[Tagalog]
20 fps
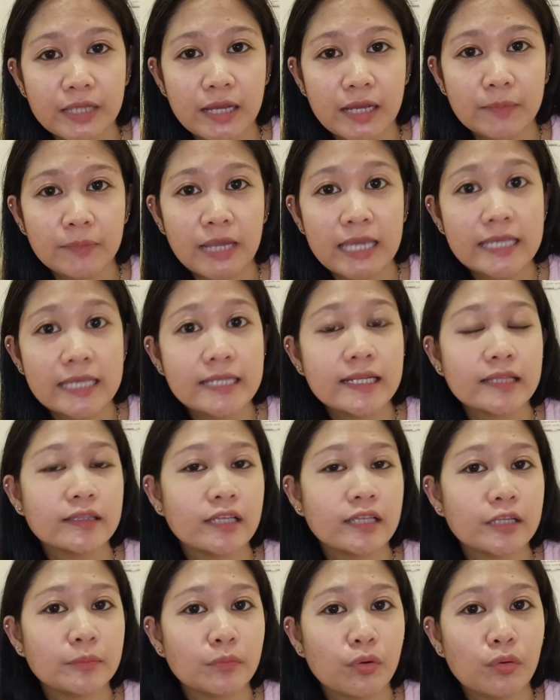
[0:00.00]
um,
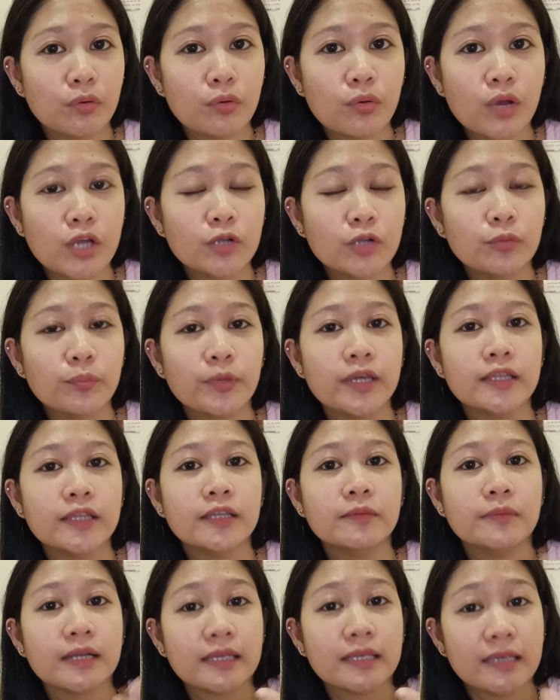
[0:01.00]
kahinatnan mo kung anong
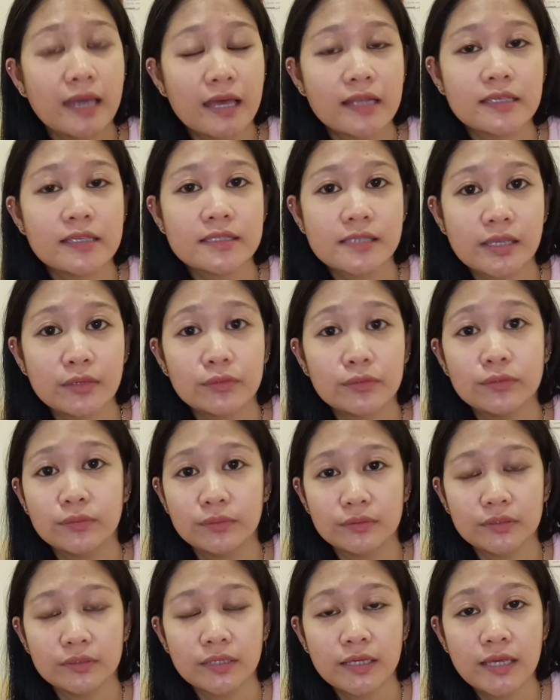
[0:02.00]
pwedeng mangyari sa'yo
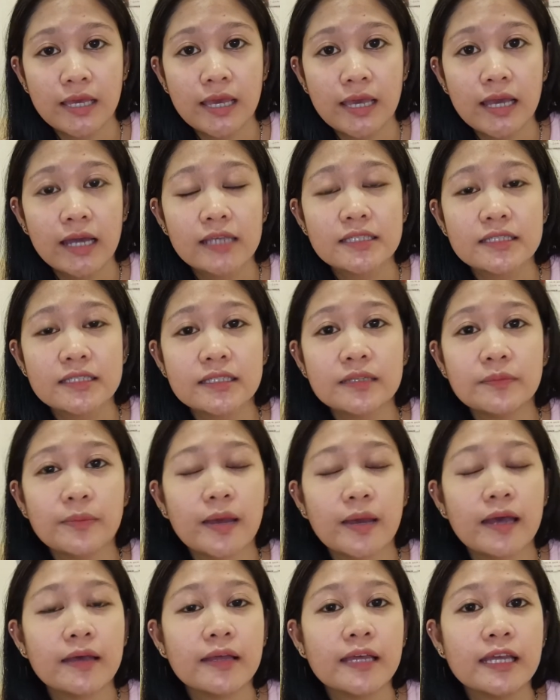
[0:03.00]
dun. Kasi ba
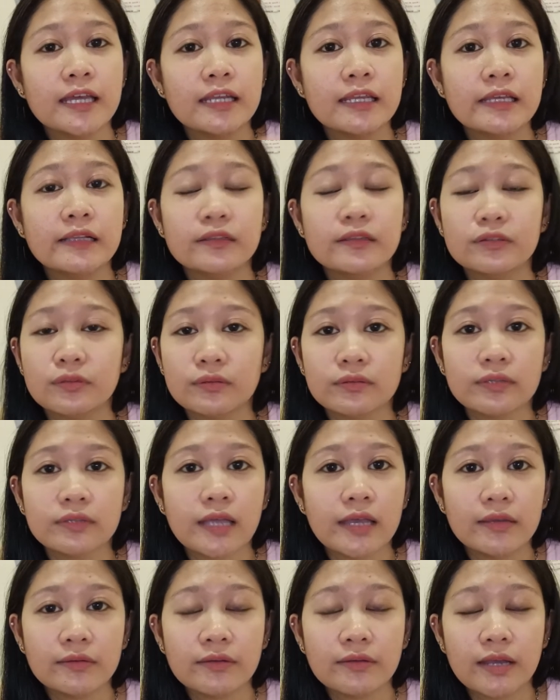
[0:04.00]
diba, real talk
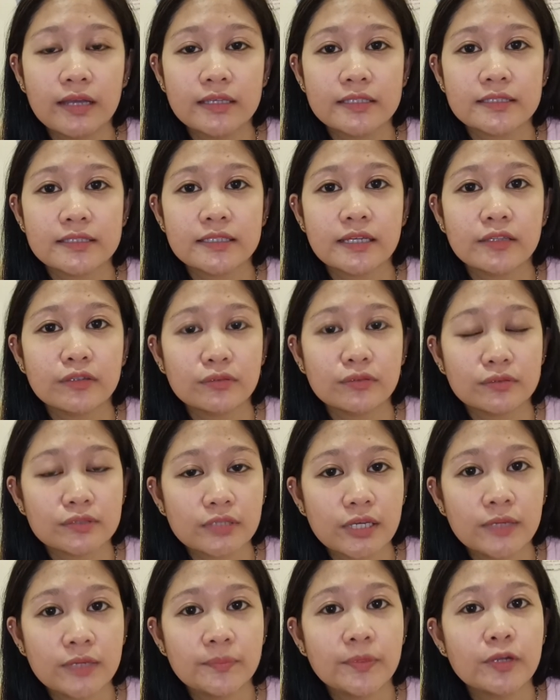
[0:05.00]
tayo guys, sad to
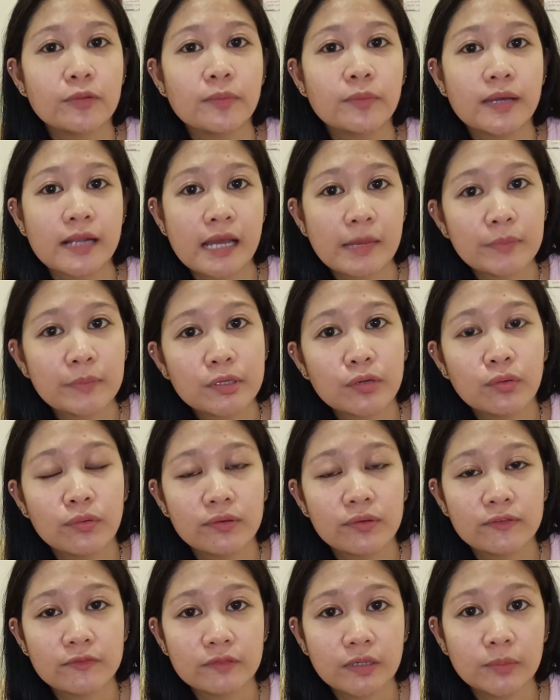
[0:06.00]
say, pero maraming
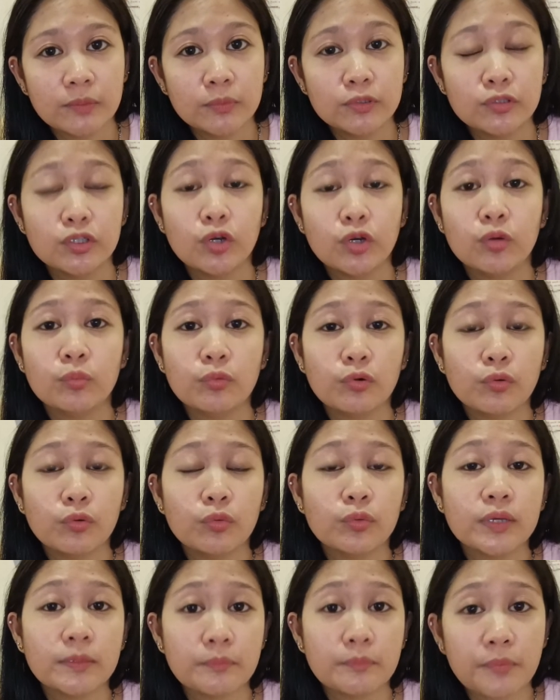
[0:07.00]
OFW na
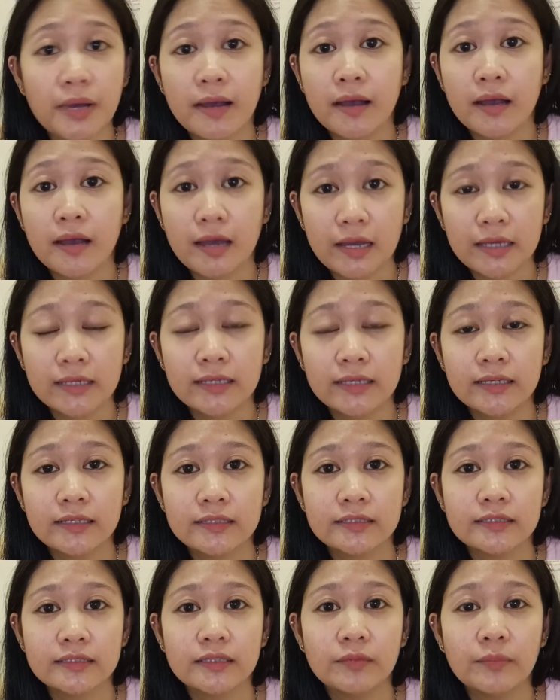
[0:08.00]
umuuwing bangkay.
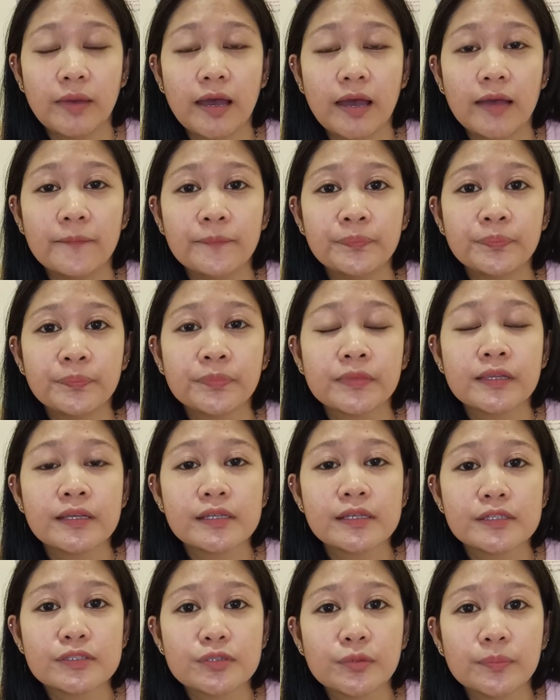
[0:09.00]
ba diba?
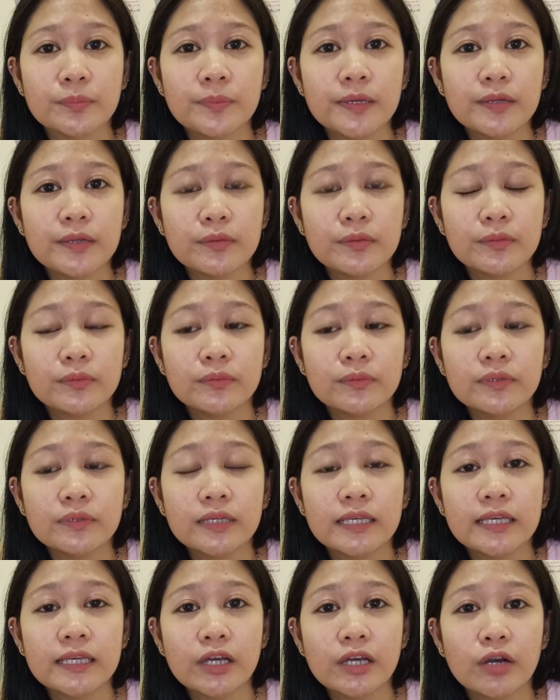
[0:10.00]
So, pero
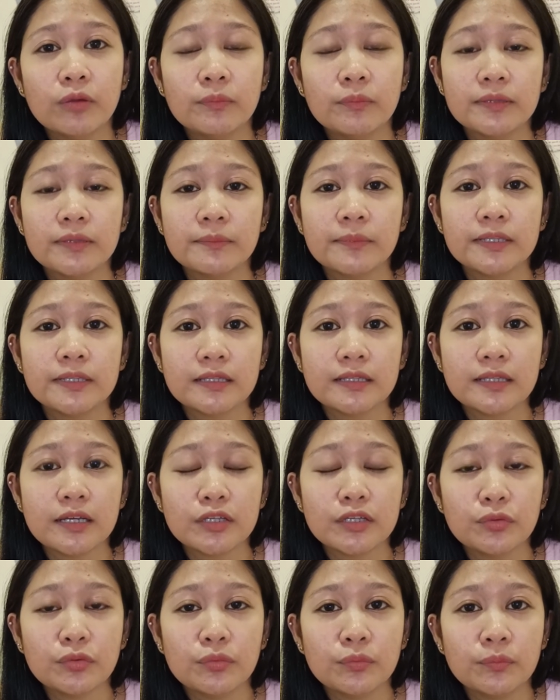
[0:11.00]
kung ikaw,
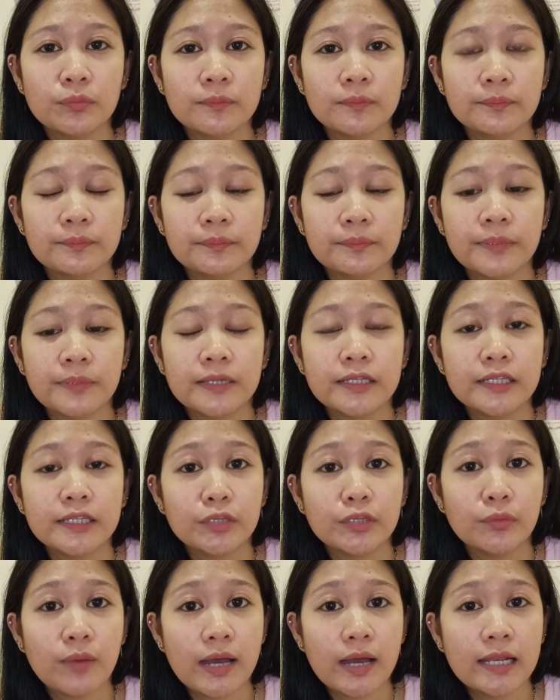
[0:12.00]
matatag yung
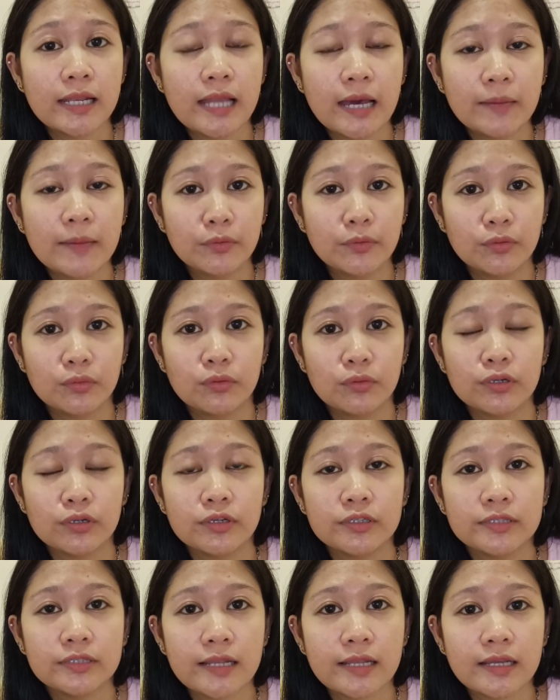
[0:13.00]
paniniwala mo
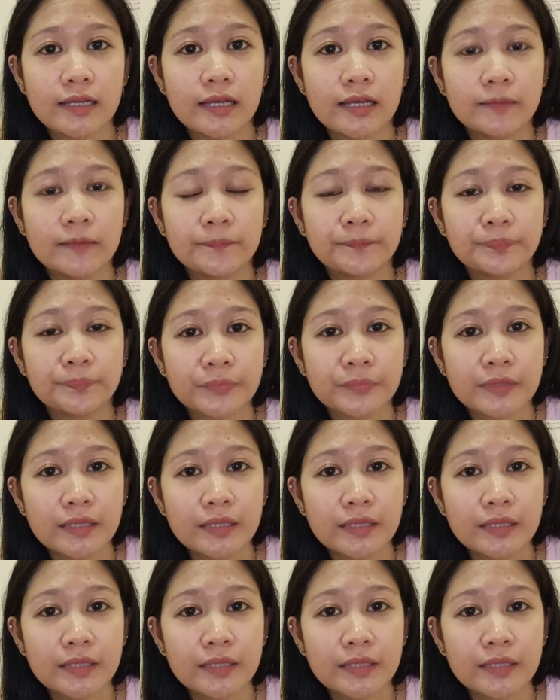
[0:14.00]
or talagang